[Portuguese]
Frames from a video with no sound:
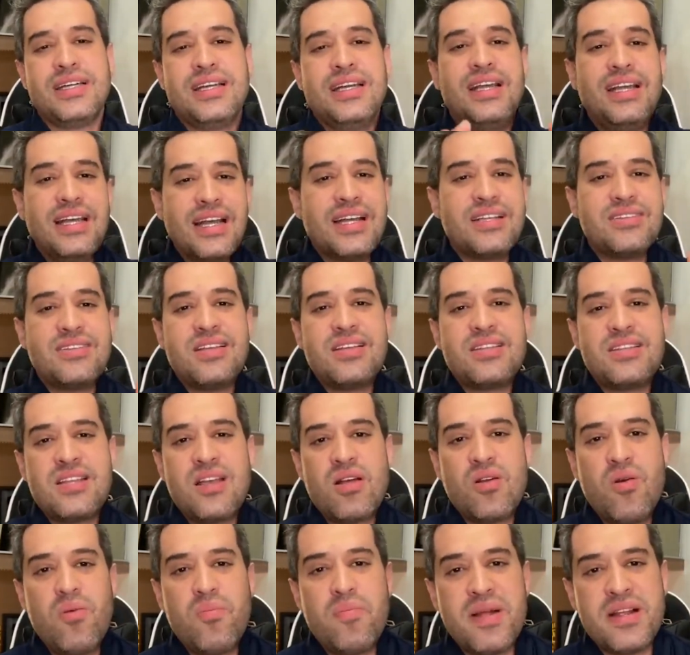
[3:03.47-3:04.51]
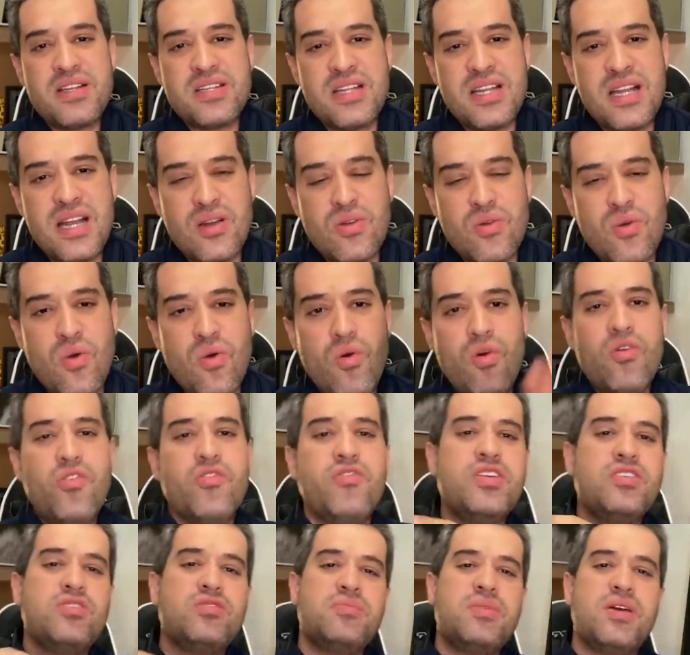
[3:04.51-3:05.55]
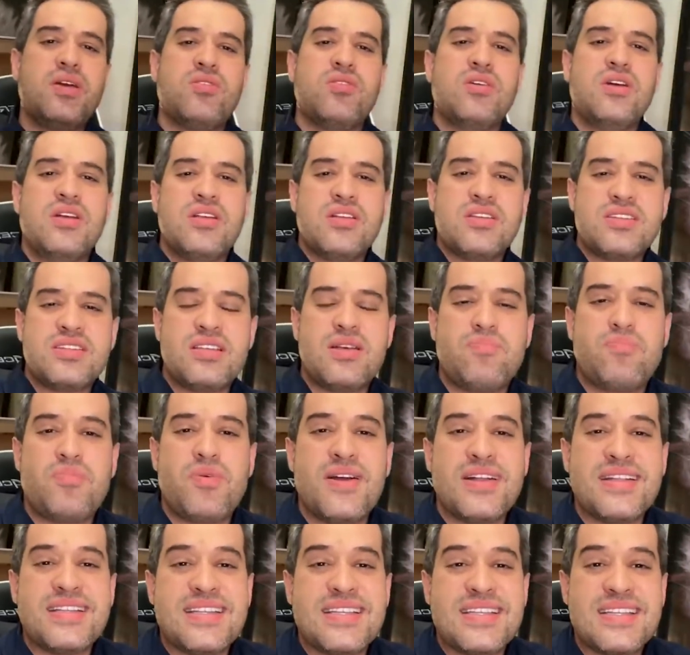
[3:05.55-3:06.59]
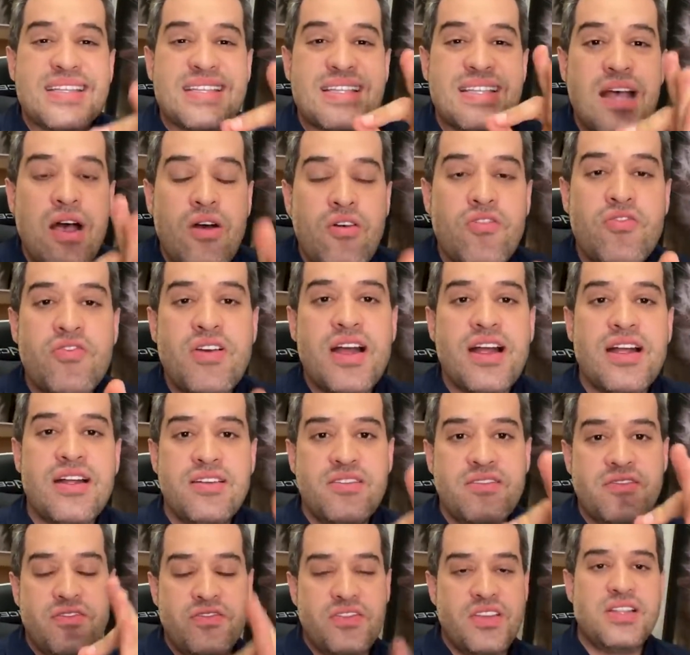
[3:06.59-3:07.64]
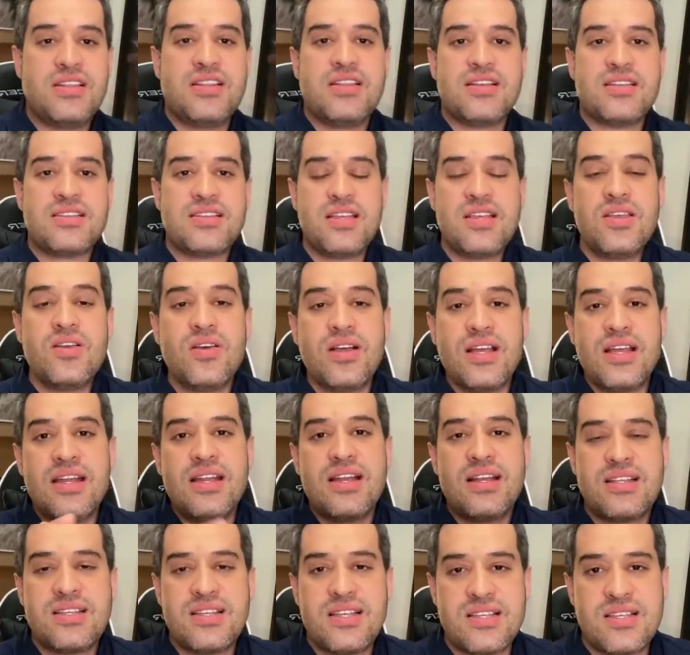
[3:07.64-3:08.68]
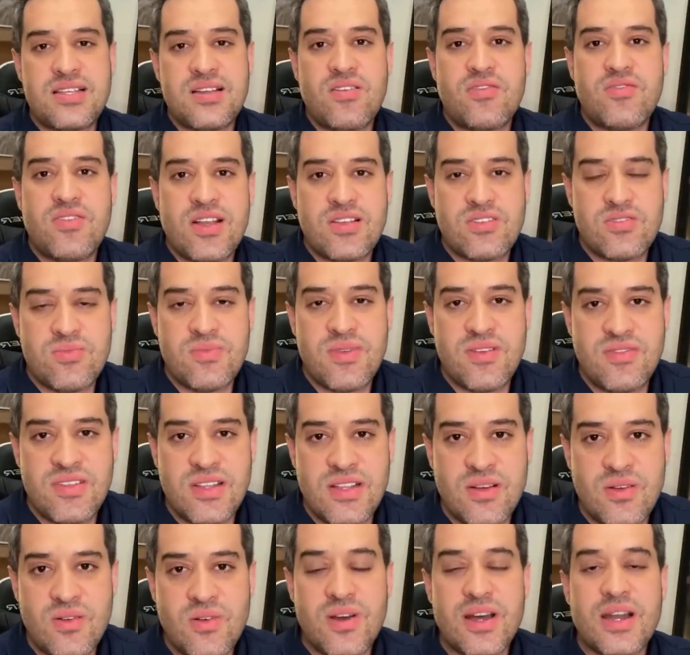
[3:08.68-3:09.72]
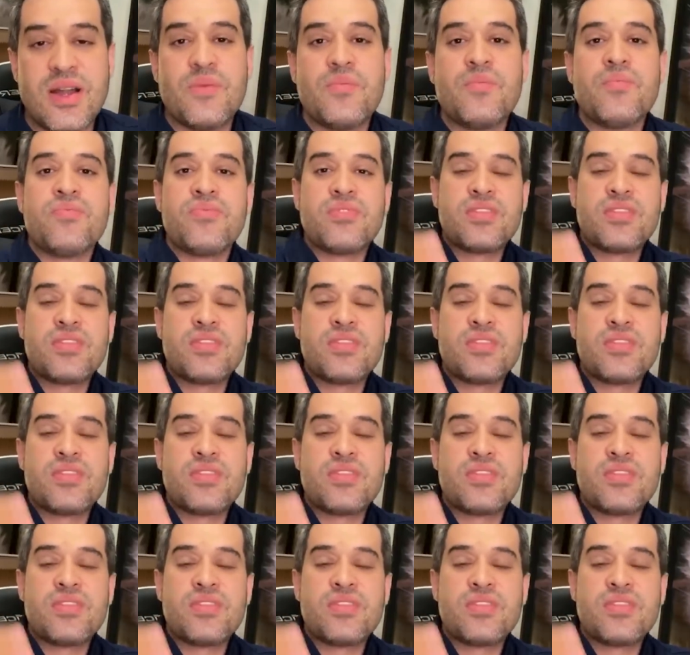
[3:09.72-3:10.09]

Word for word: E às vezes você compartilhando um vídeo meu, você pode salvar vidas. E eu queria que você salvasse uma vida agora.